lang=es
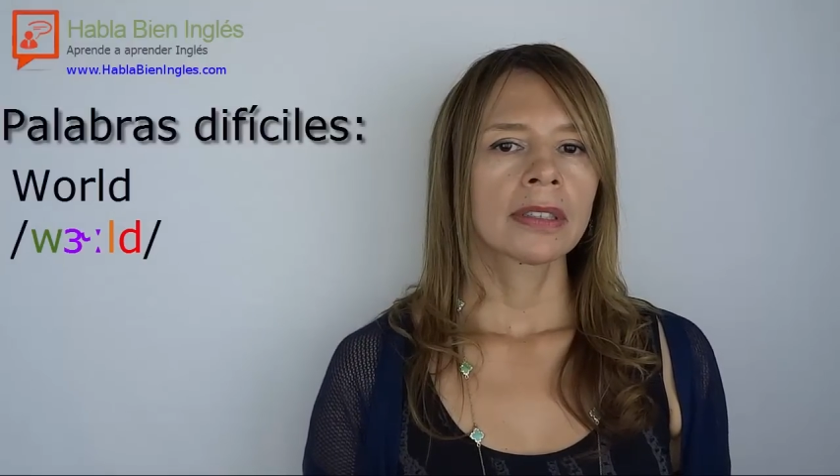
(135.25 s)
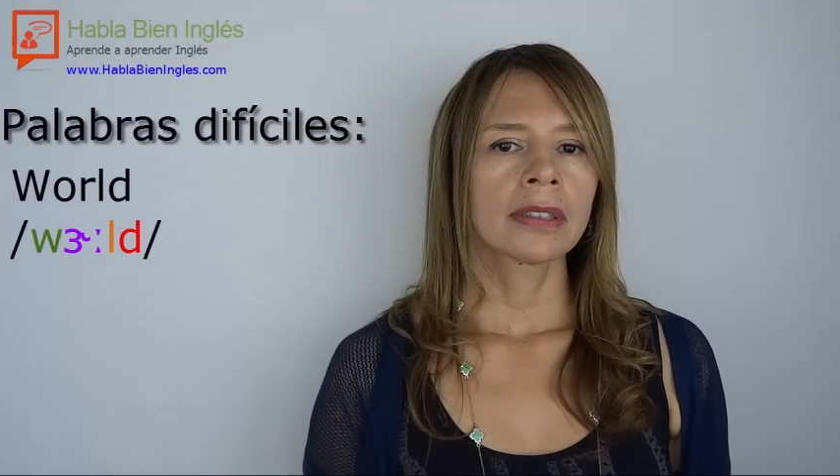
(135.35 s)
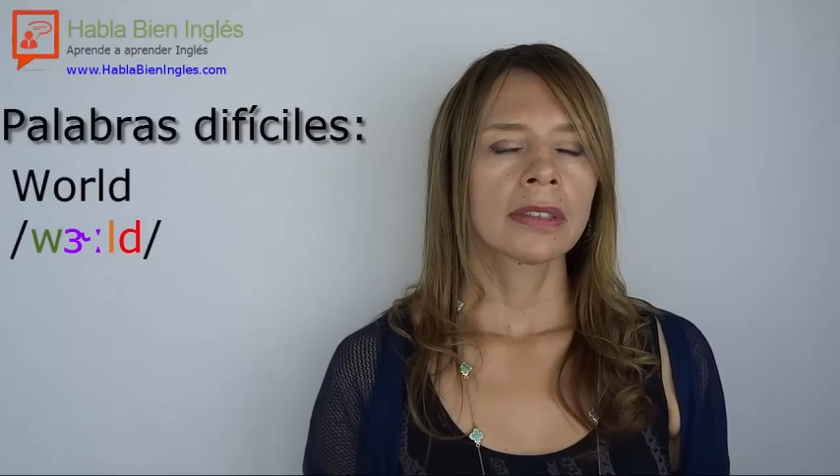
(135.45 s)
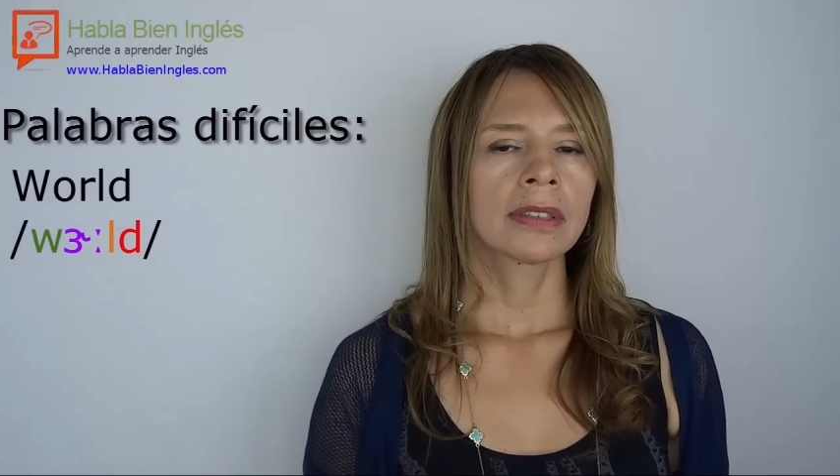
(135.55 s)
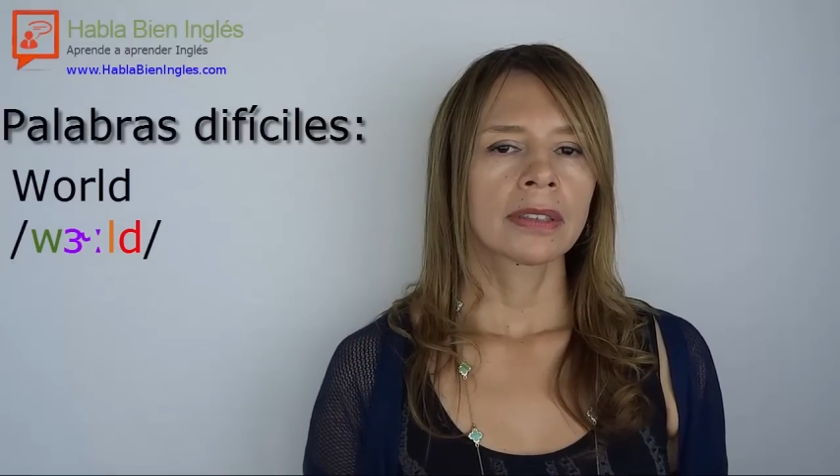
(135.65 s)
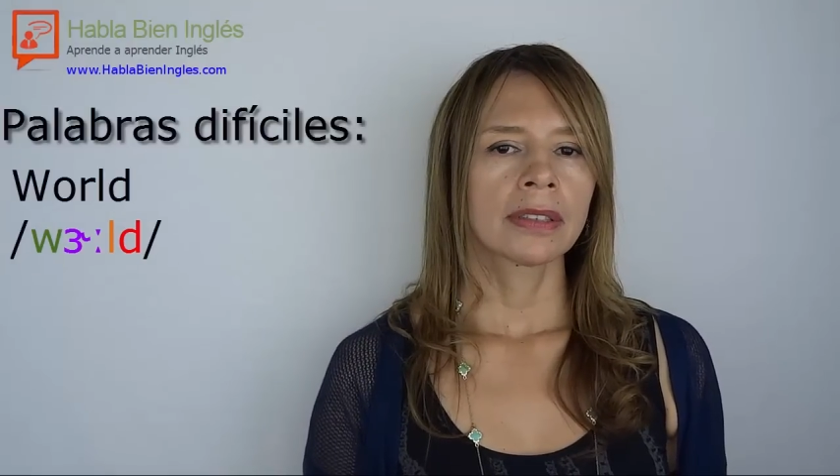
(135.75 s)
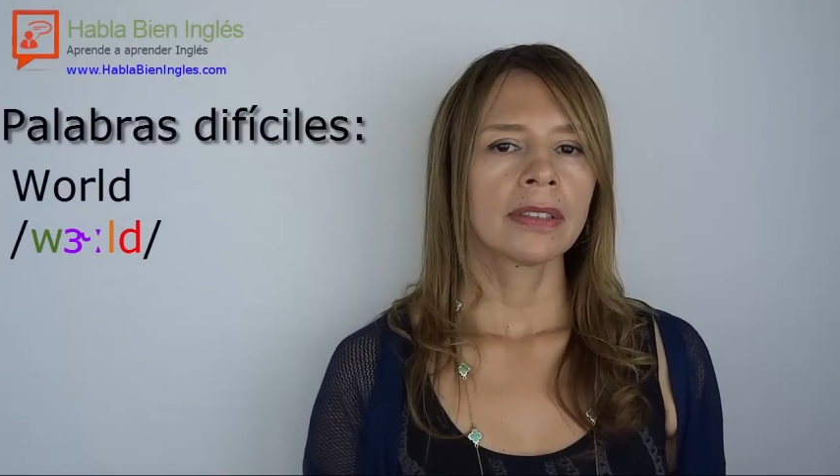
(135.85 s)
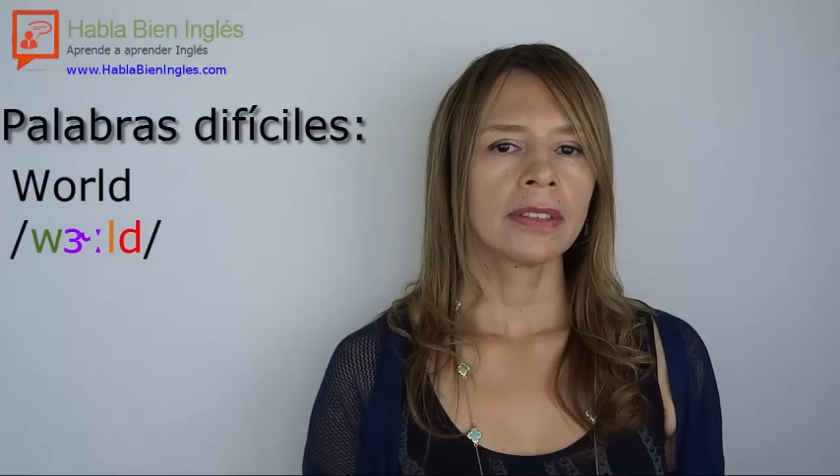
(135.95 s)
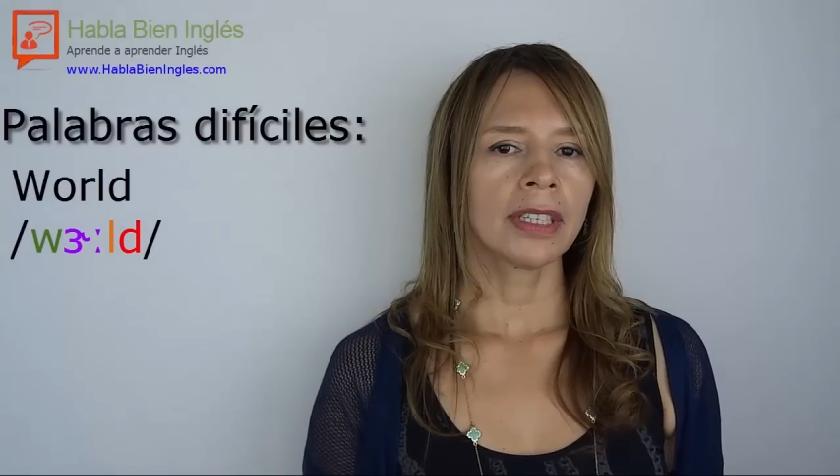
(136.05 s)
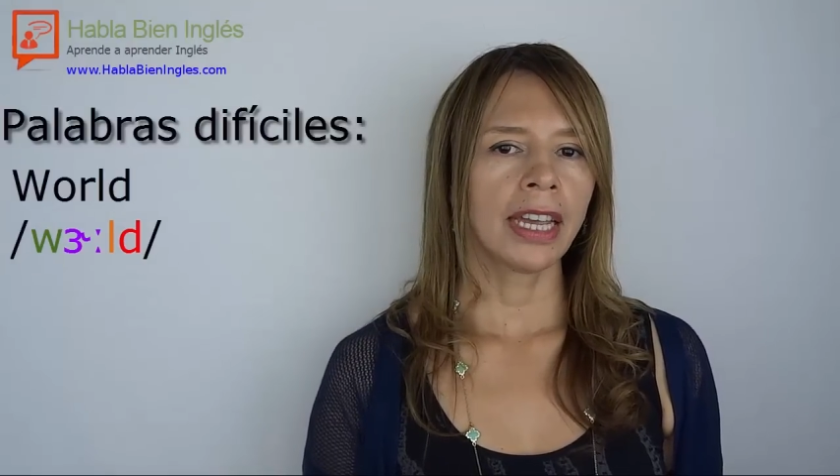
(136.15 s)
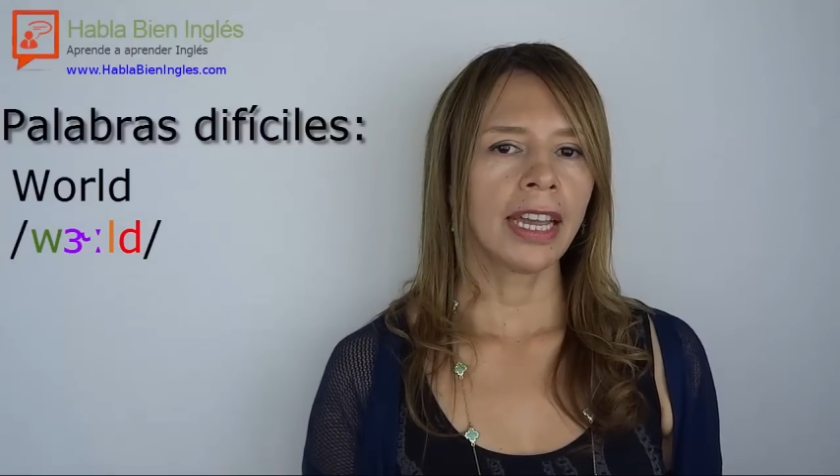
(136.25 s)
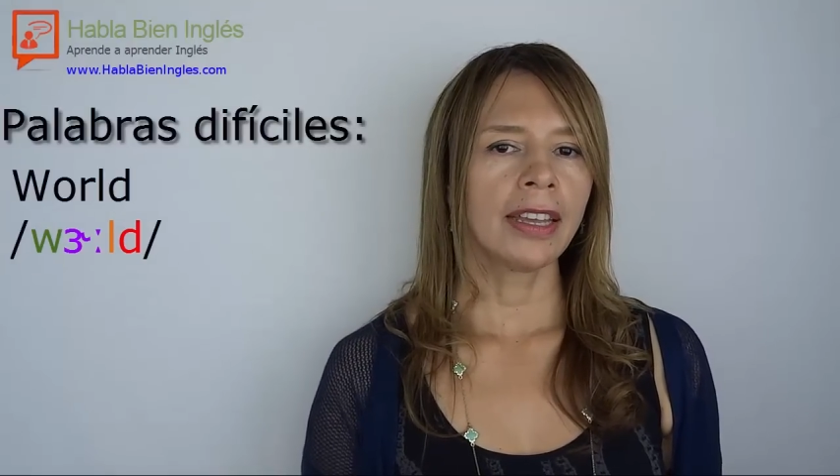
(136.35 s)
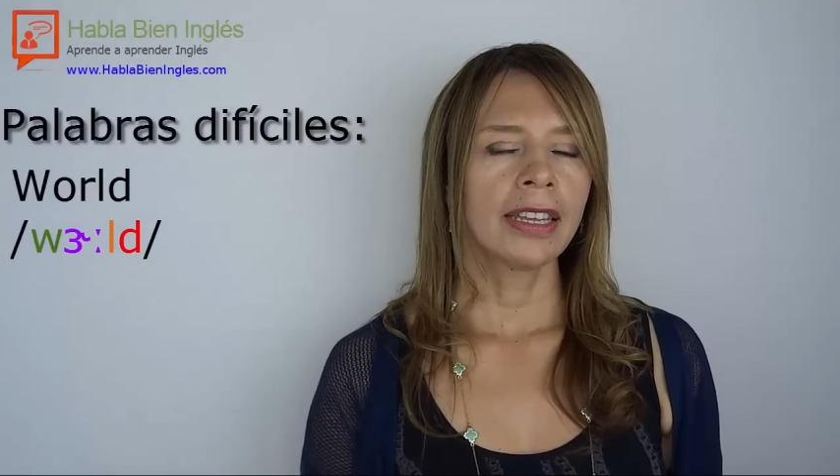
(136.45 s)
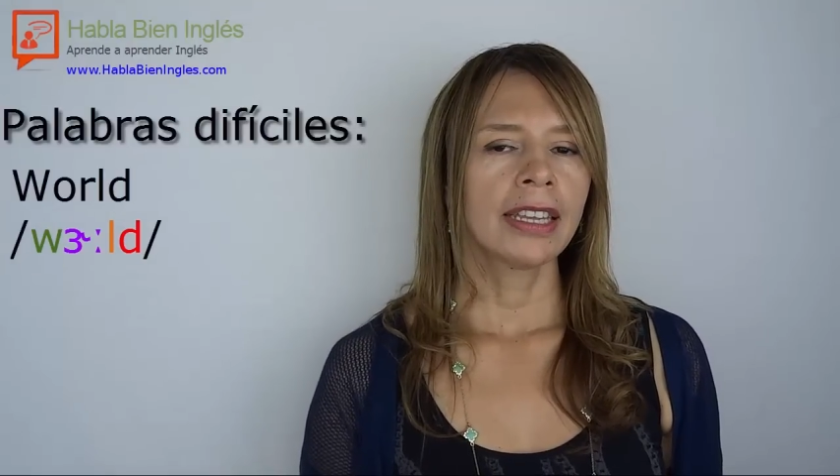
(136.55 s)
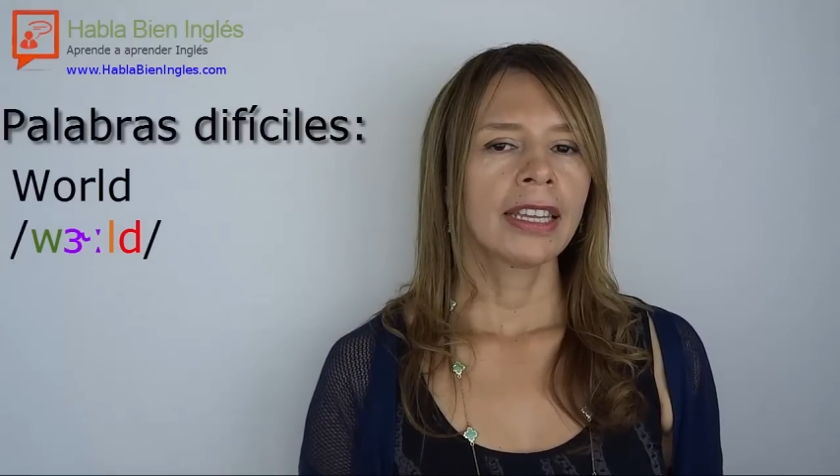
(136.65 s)
Perfecto. ¿Ok?
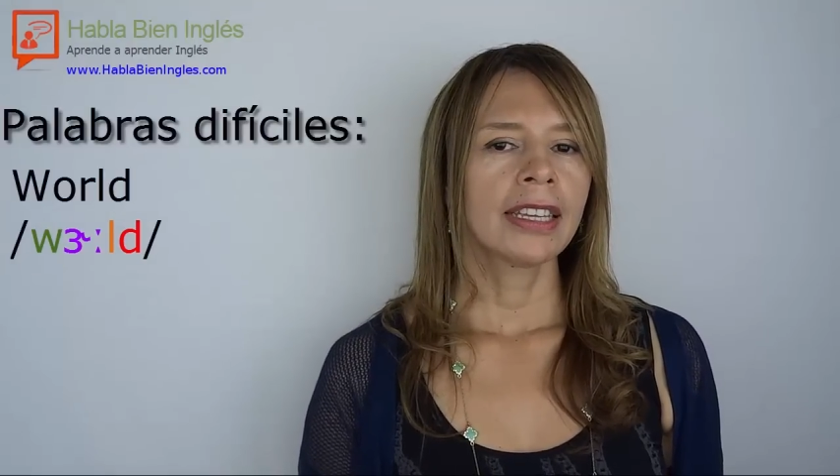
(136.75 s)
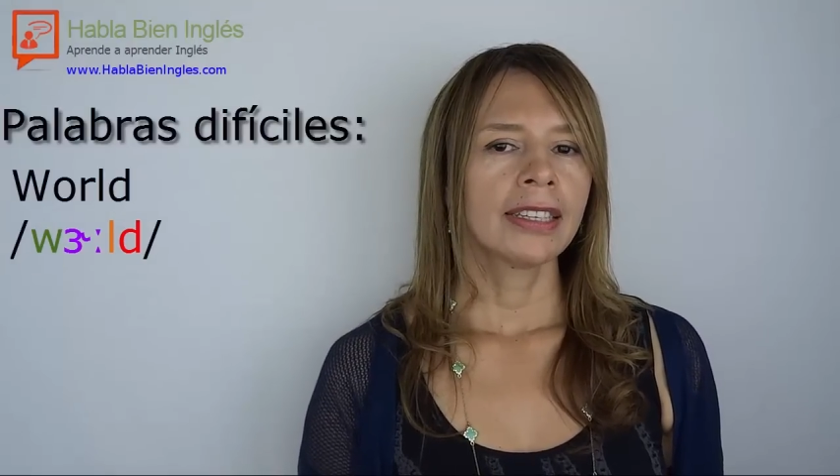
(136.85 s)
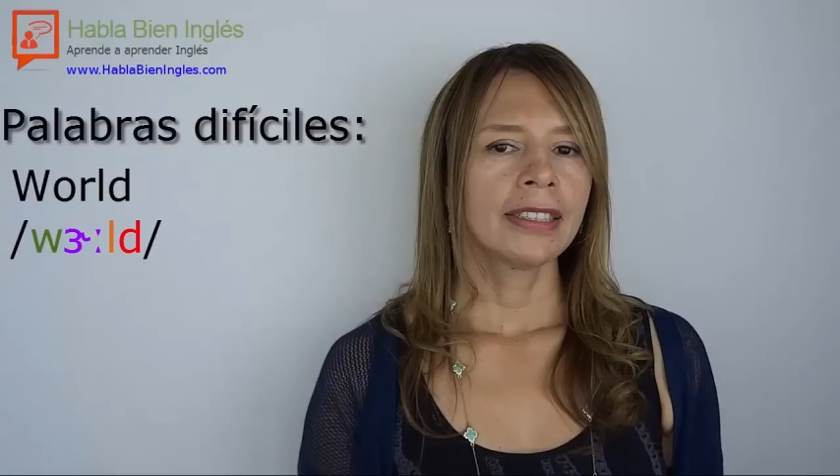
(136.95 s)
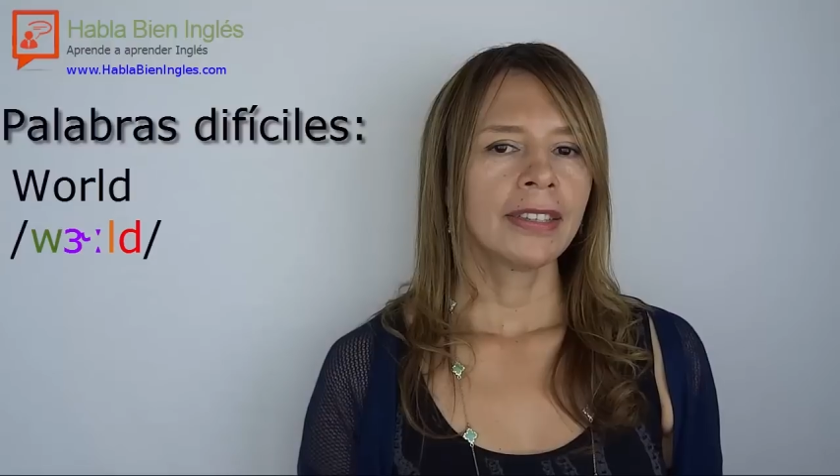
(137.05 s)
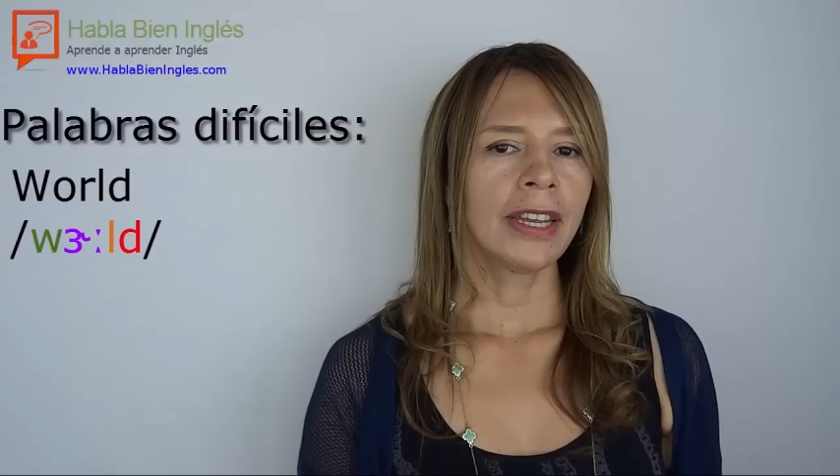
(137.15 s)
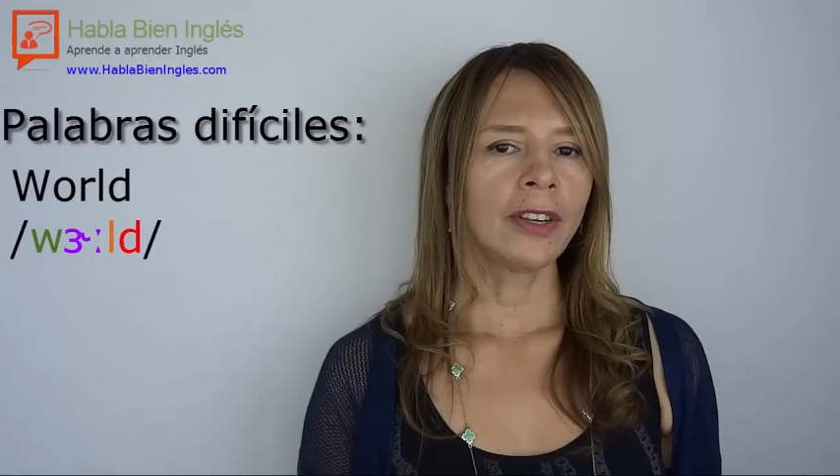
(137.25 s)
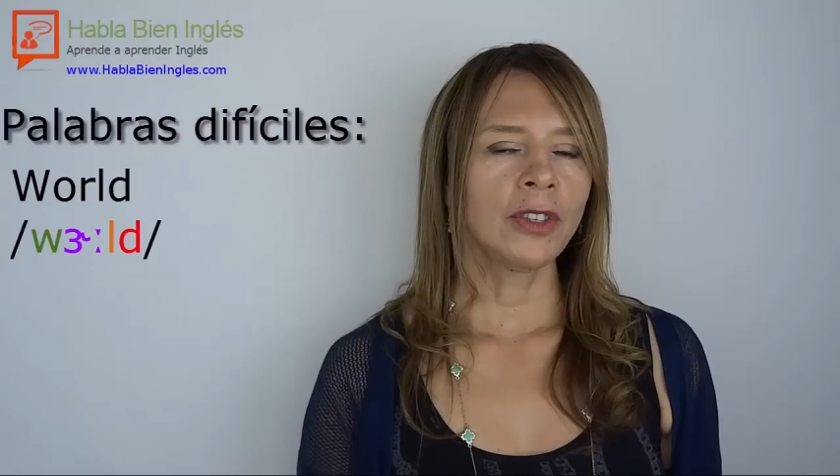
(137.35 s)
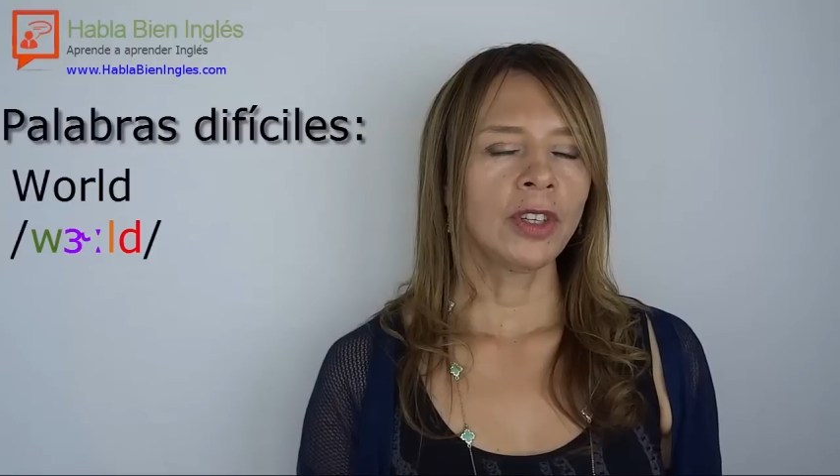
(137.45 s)
¿Sí vieron?